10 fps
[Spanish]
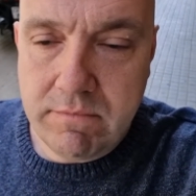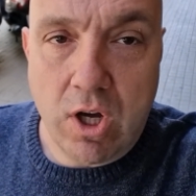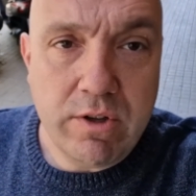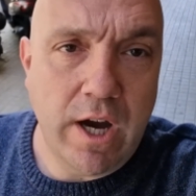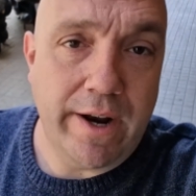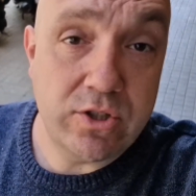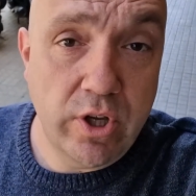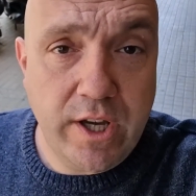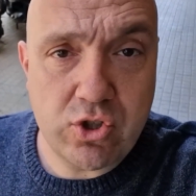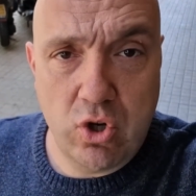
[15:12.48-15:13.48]
no, y ahora
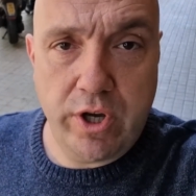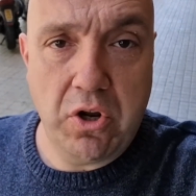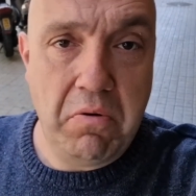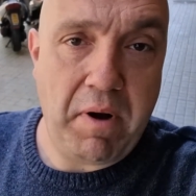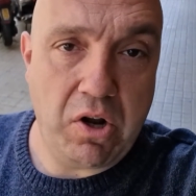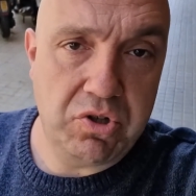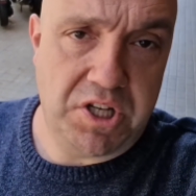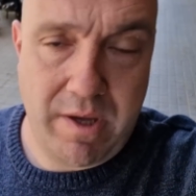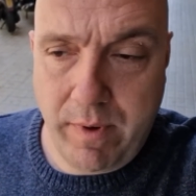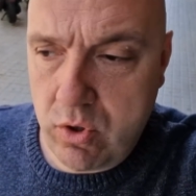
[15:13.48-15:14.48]
estoy que solo quiero comprar
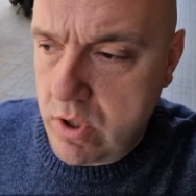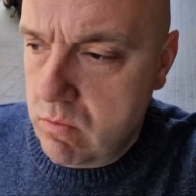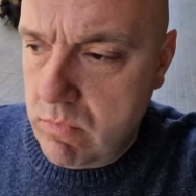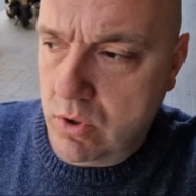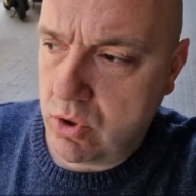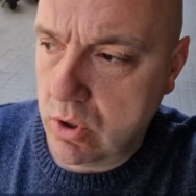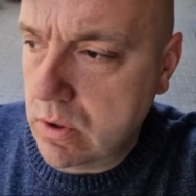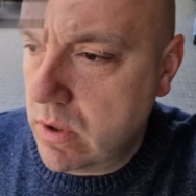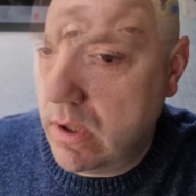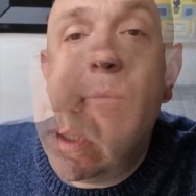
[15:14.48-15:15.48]
cosas que me gusten un montón.